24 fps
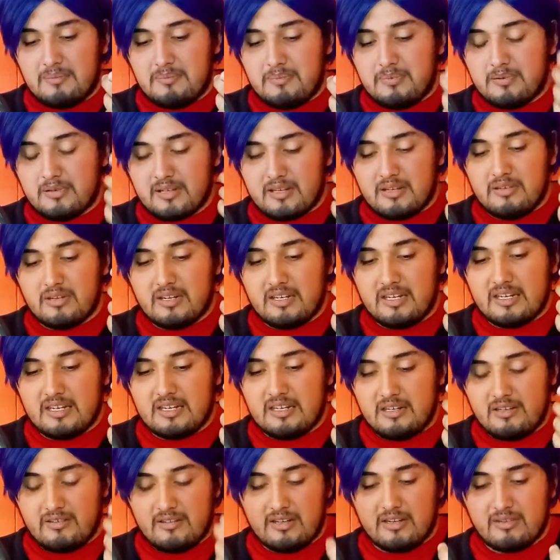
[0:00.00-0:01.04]
porque no quería que
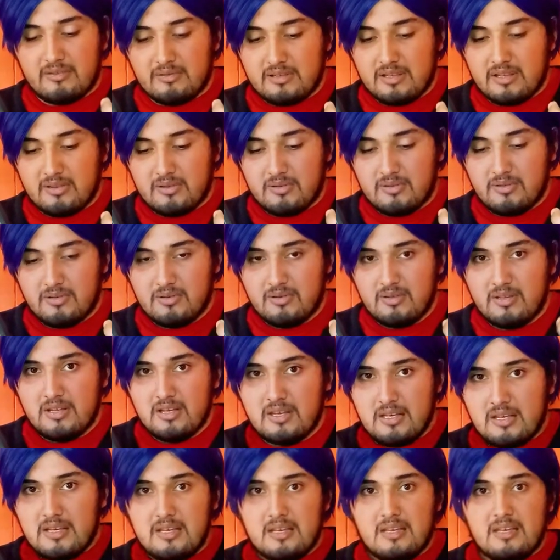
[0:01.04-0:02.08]
le robaran sus tesoros.
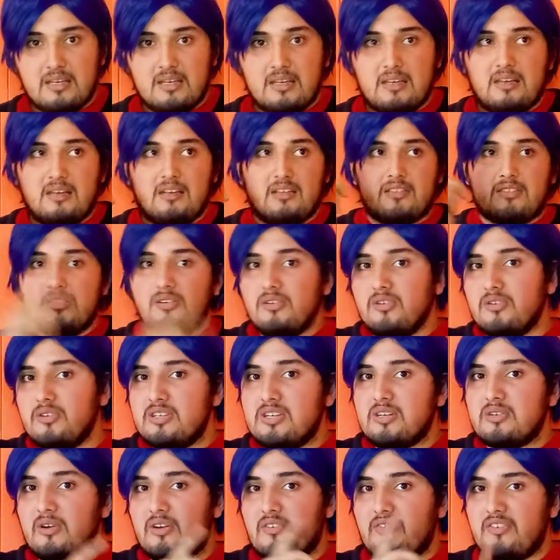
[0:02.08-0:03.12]
Solo
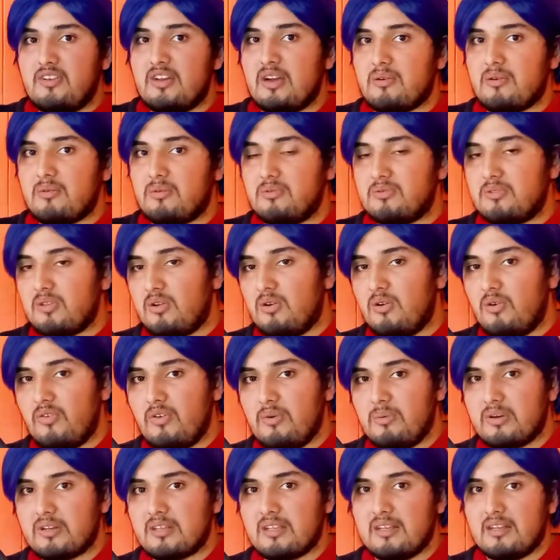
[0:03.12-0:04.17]
llegó al final junto a Luffy
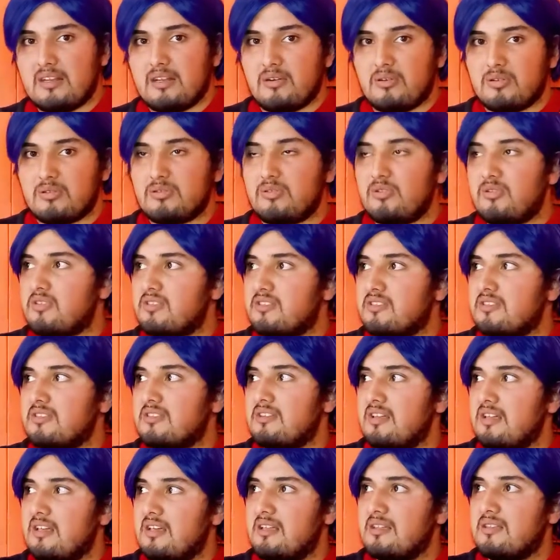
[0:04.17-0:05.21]
porque le costó
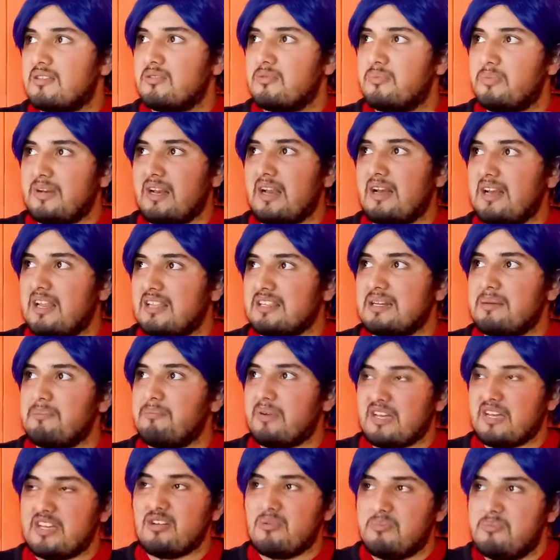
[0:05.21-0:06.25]
eh, superar la
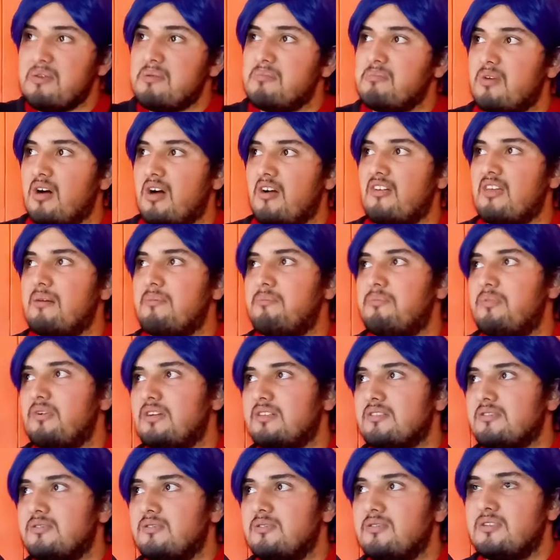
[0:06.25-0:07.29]
trampa que ellos mismos habían
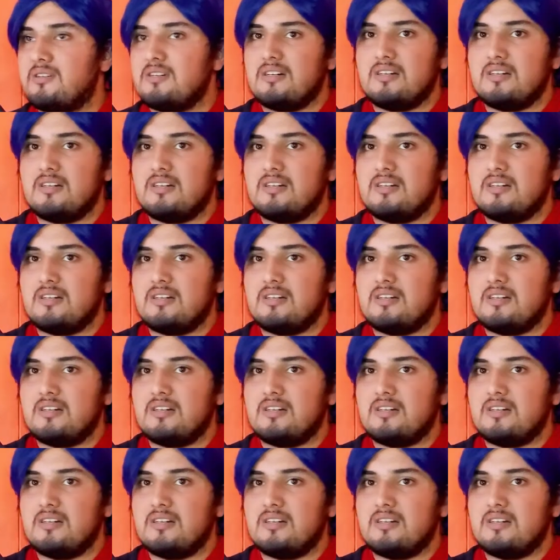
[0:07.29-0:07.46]
puesto.